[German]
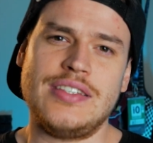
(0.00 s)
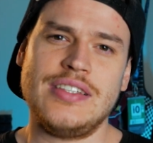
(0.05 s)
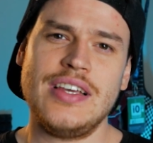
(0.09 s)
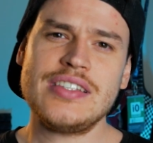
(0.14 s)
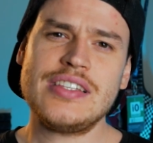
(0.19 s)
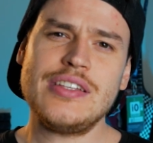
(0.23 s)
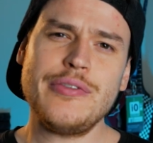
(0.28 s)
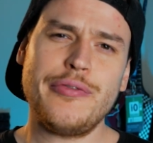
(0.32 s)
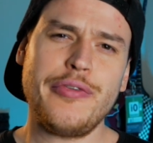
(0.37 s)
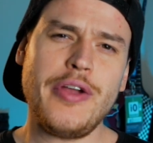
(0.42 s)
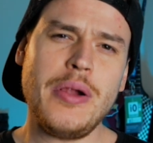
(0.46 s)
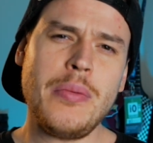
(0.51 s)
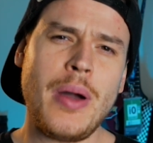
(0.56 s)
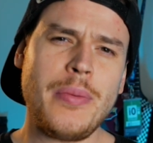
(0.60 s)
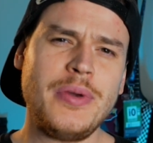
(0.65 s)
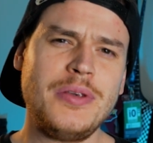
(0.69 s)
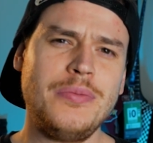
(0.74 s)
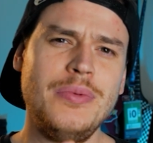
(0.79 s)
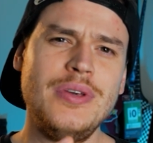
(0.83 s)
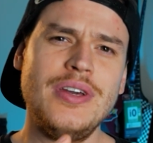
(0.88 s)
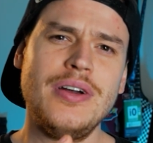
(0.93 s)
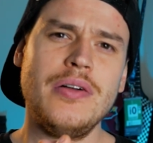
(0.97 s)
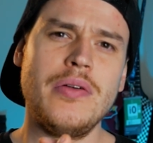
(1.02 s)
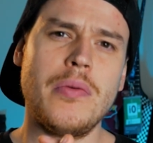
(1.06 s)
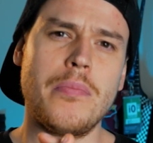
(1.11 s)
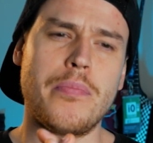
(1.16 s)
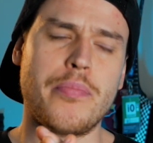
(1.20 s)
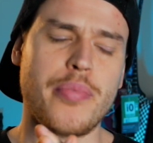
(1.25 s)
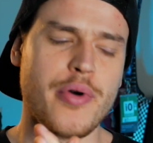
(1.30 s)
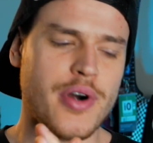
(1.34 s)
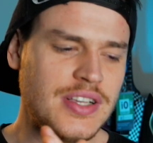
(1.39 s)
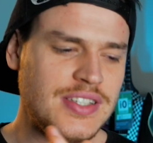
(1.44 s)
Als ersten Film habe ich mir
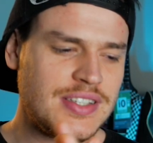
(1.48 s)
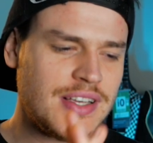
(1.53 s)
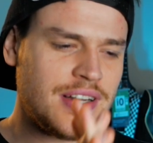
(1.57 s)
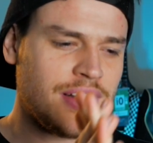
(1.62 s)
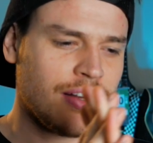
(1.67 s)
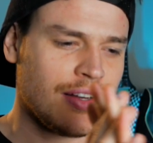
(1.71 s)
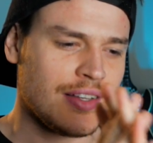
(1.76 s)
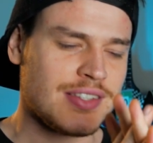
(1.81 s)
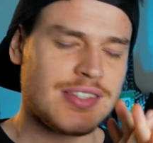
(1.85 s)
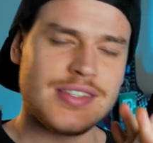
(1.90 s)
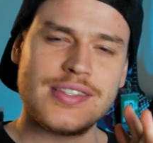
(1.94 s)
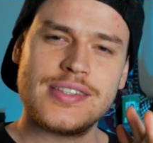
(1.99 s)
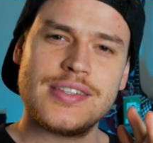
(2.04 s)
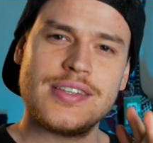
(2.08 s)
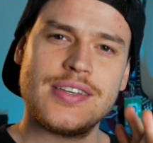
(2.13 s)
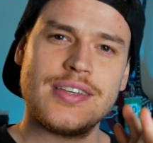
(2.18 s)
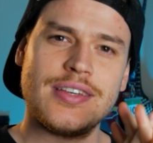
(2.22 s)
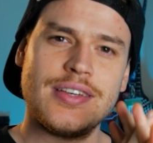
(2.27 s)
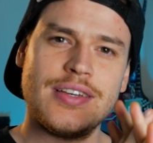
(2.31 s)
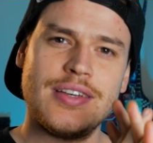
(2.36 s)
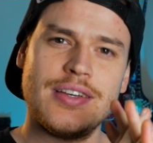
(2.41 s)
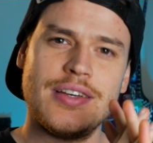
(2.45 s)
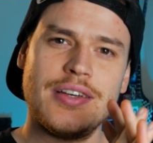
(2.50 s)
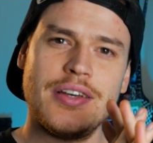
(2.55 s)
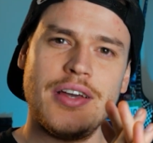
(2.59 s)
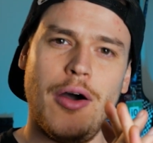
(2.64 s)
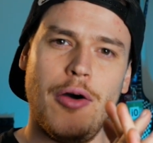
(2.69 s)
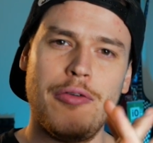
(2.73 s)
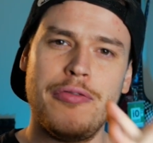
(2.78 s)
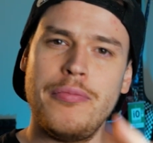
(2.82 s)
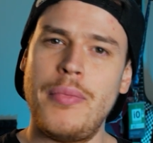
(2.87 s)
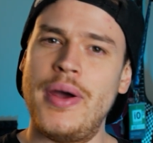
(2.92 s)
Prisoners
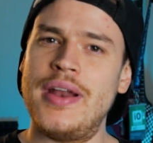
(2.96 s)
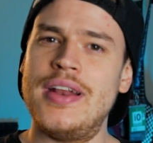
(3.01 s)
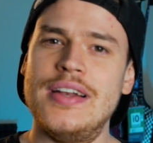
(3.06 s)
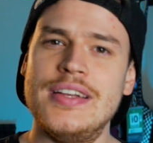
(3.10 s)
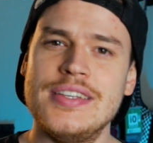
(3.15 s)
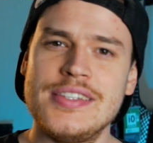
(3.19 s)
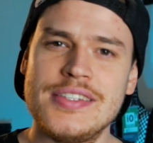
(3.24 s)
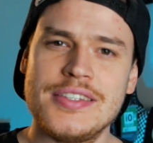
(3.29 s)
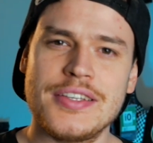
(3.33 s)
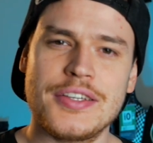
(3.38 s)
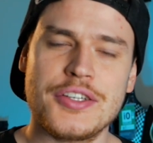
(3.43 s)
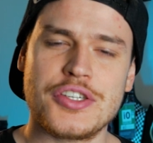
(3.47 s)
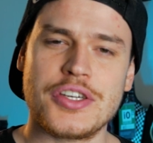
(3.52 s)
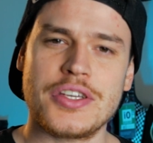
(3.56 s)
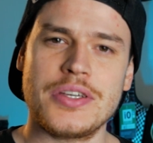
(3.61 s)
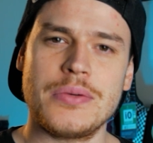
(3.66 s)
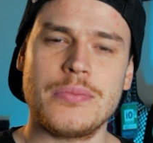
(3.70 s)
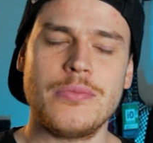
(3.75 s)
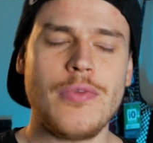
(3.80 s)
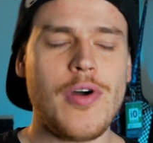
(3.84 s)
auf meine Liste geschrieben.